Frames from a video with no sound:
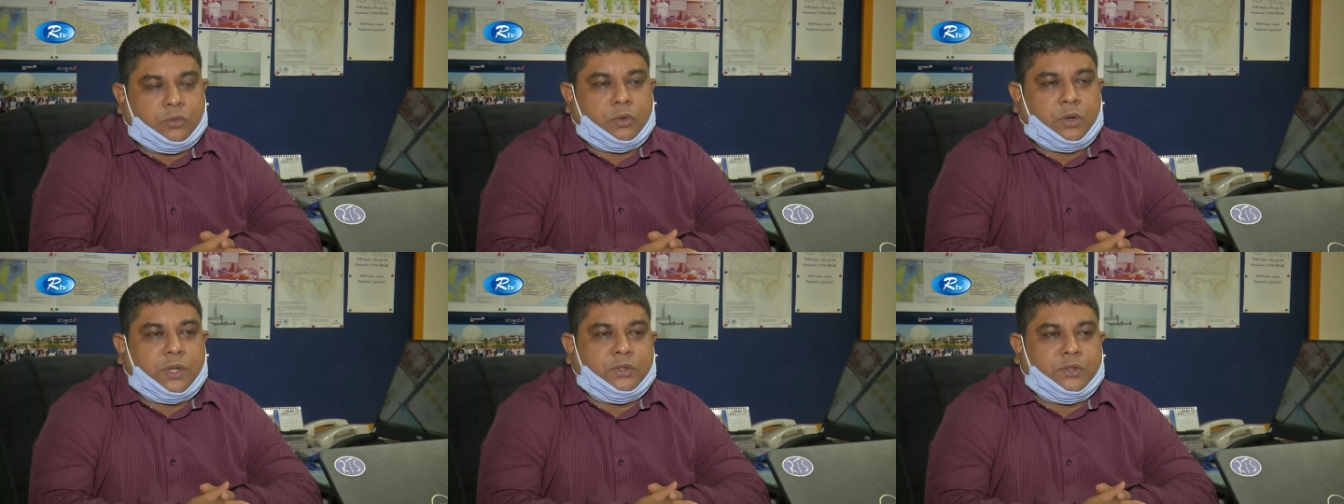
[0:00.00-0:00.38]

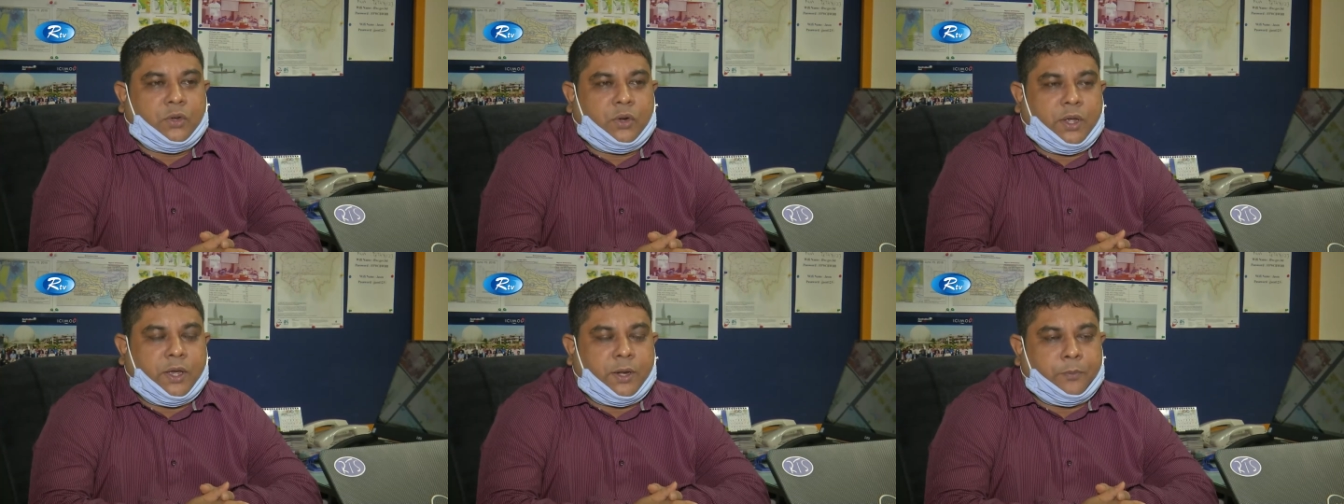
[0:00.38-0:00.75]

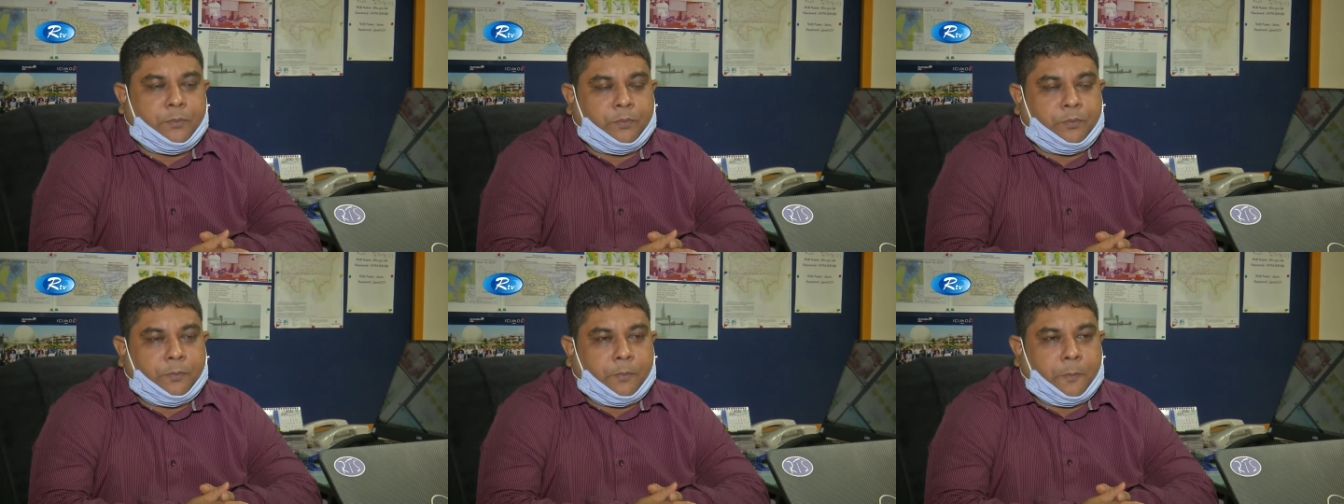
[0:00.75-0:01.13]
উত্তরাঞ্চলের
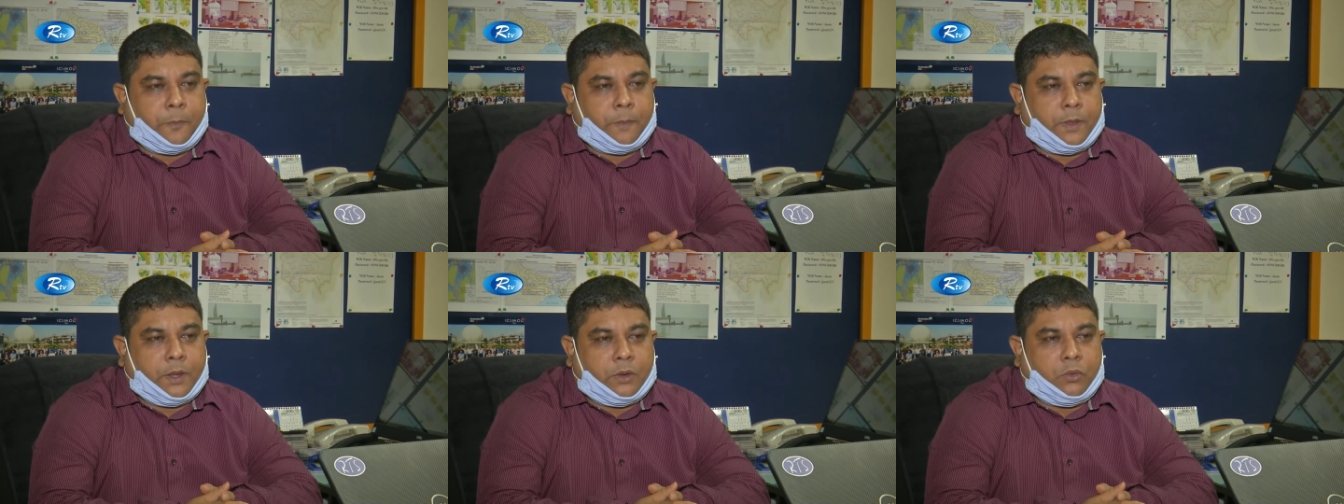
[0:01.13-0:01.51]

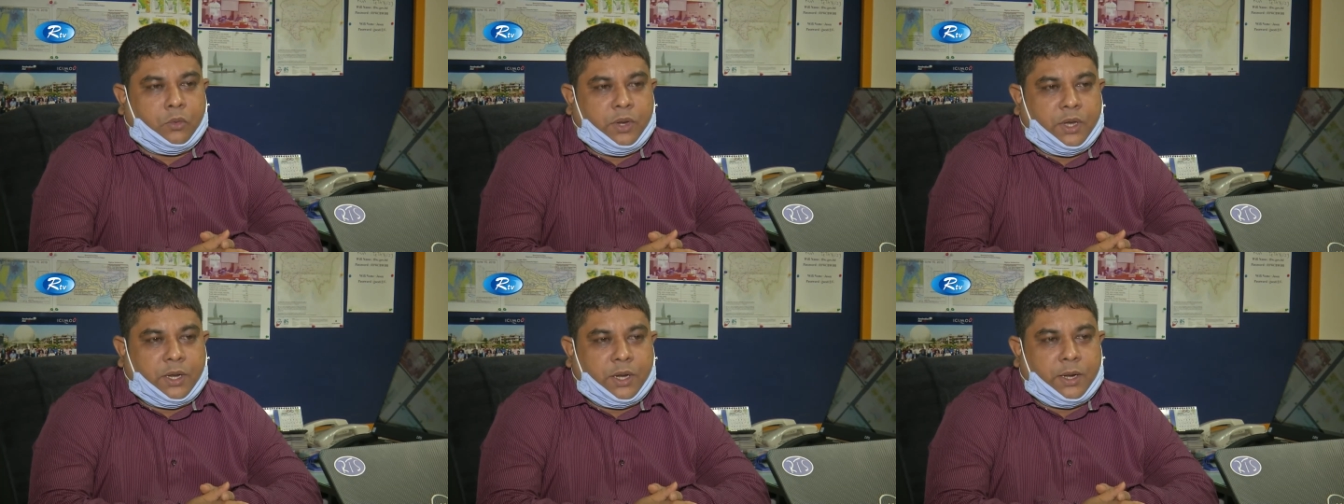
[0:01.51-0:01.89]

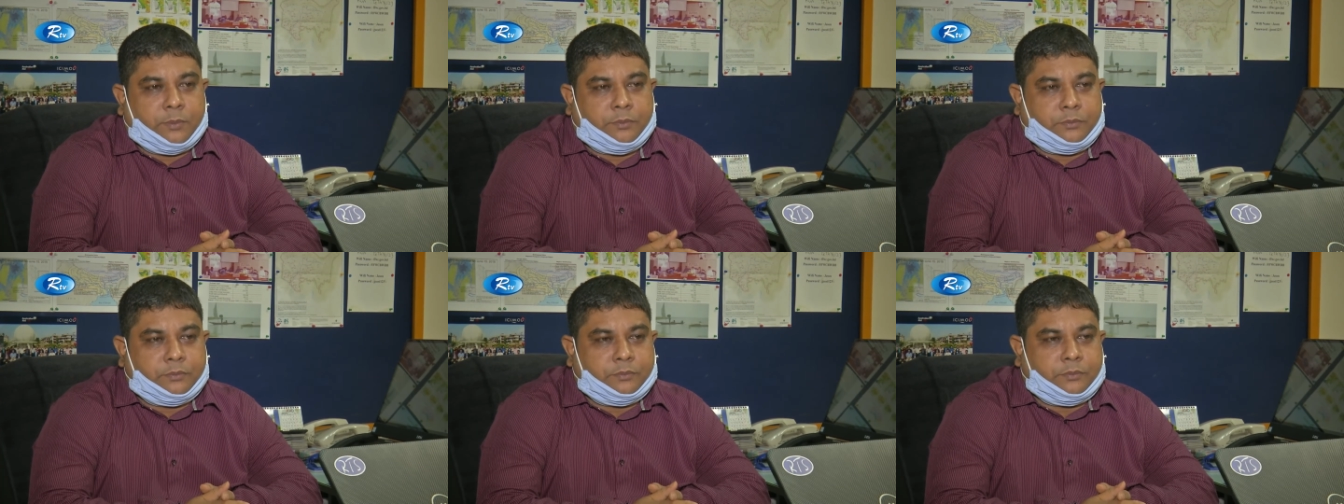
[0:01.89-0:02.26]
কুড়িগ্রাম
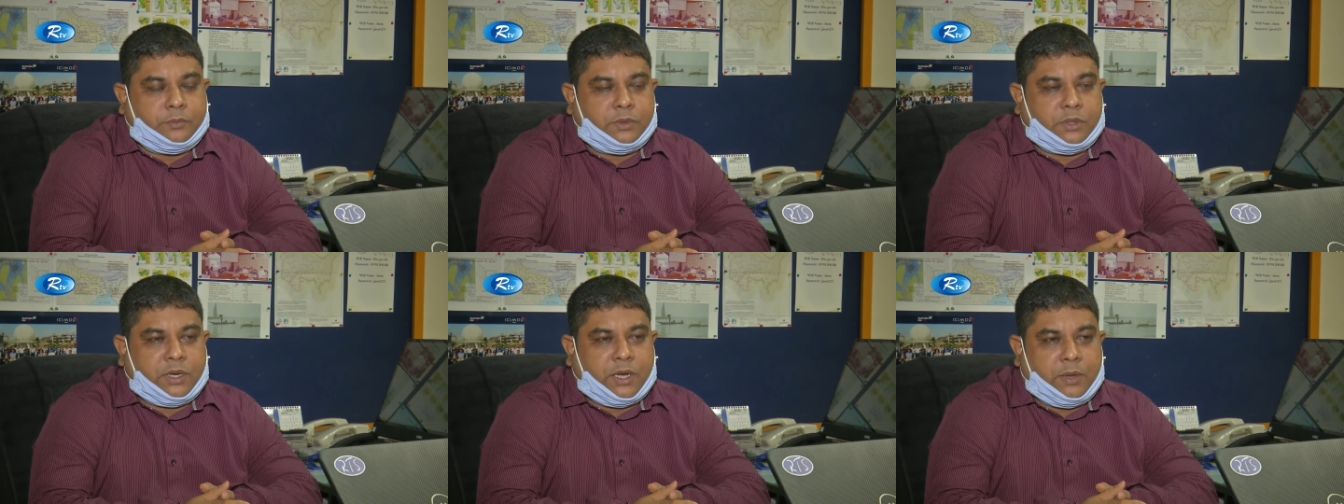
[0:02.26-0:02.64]

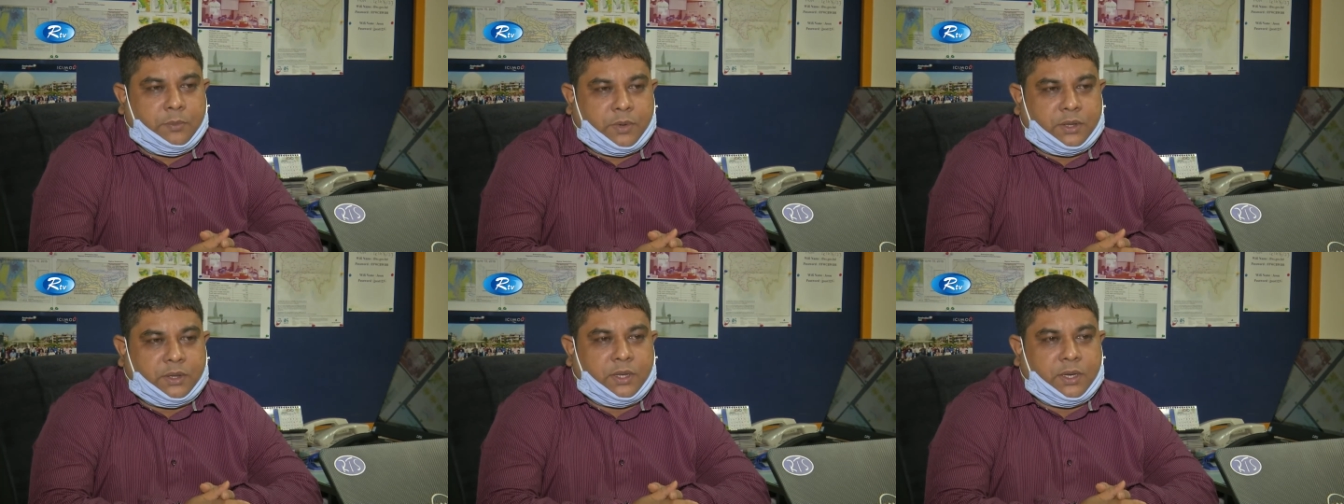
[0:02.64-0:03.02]

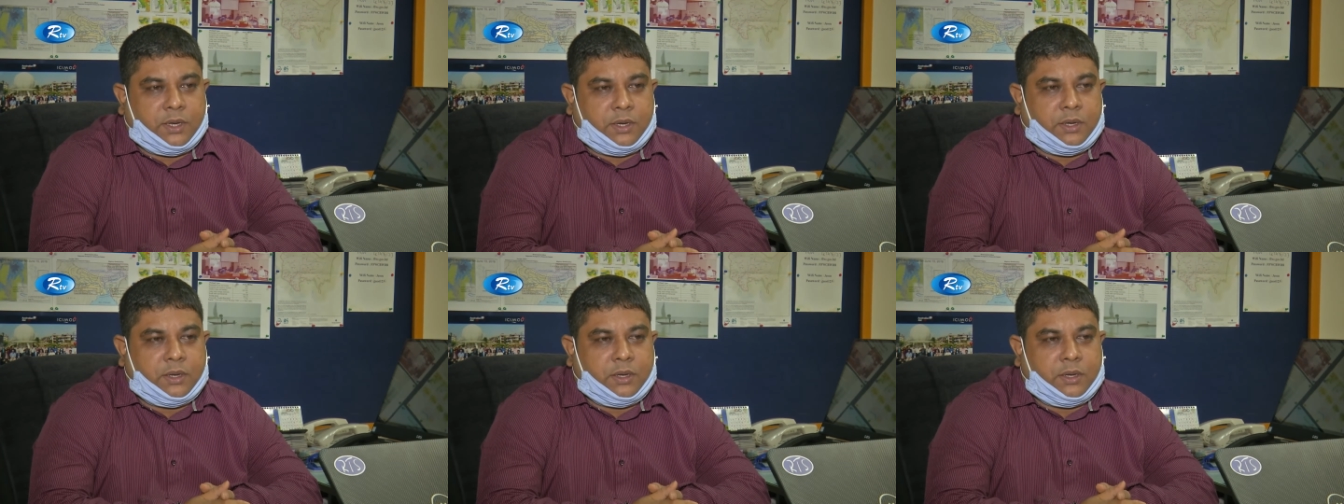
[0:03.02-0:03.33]
গাইবান্ধা